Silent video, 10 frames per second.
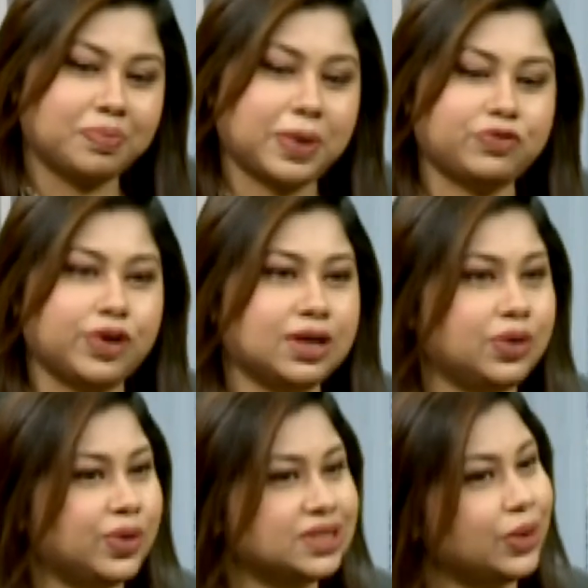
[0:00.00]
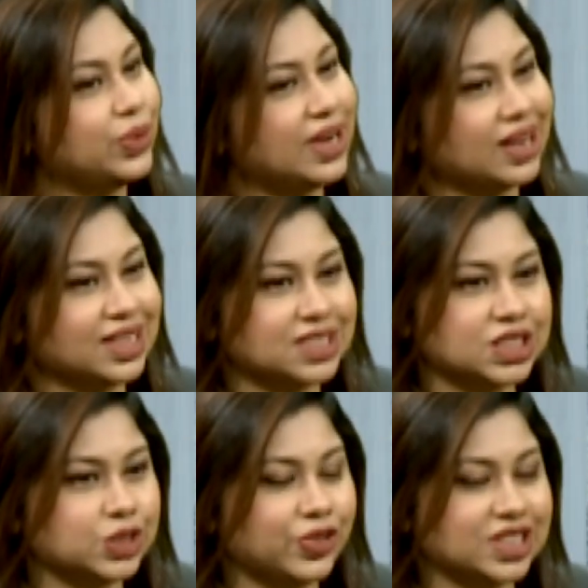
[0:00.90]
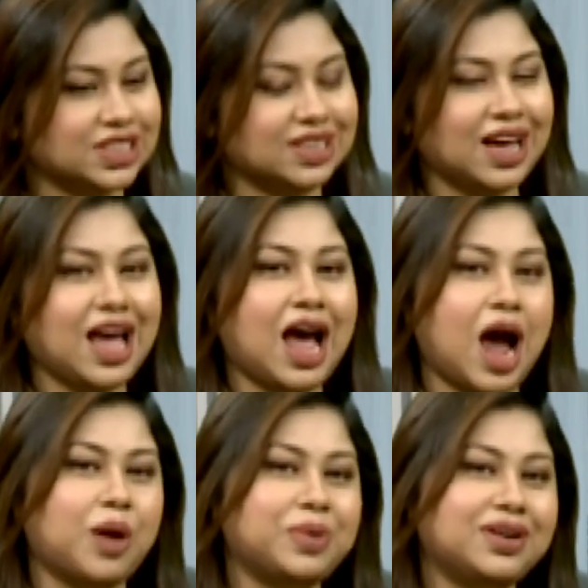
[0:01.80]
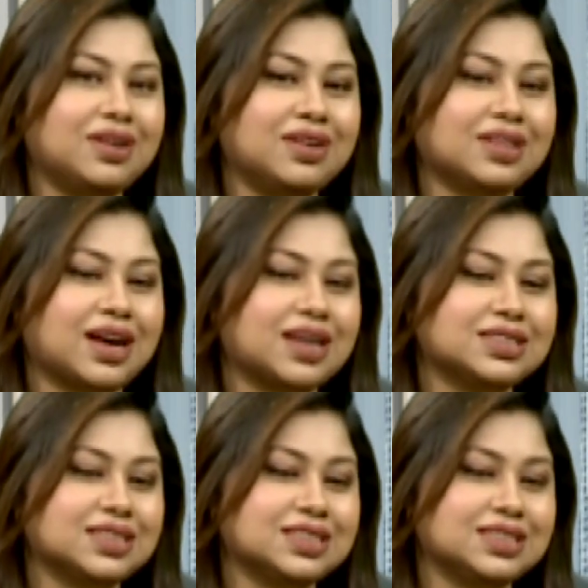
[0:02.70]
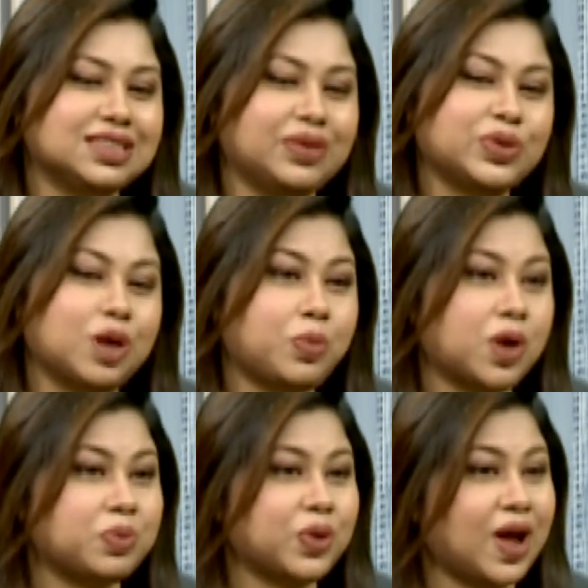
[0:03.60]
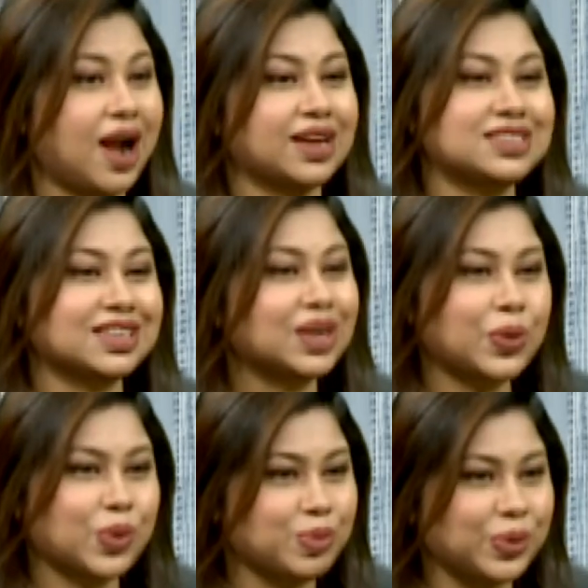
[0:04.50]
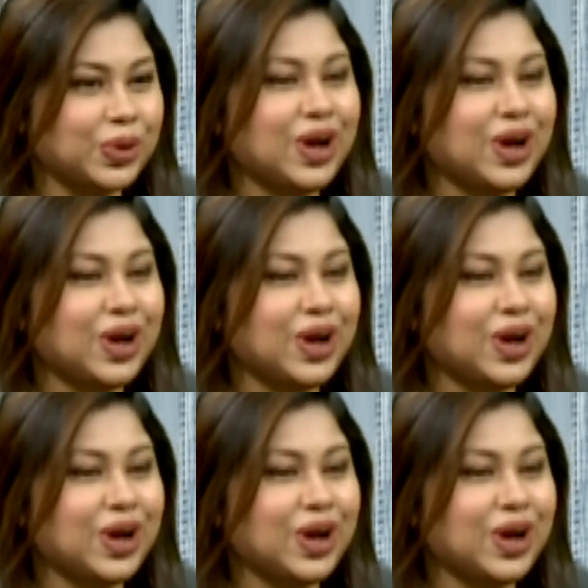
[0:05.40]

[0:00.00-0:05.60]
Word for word: পারফেক্টলি হয়ে যায় ওটা একটা স্যাটিসফ্যাকশান আবার দেখা যাচ্ছে যে ওটার পরে মনে হয় আরেকটা কি করব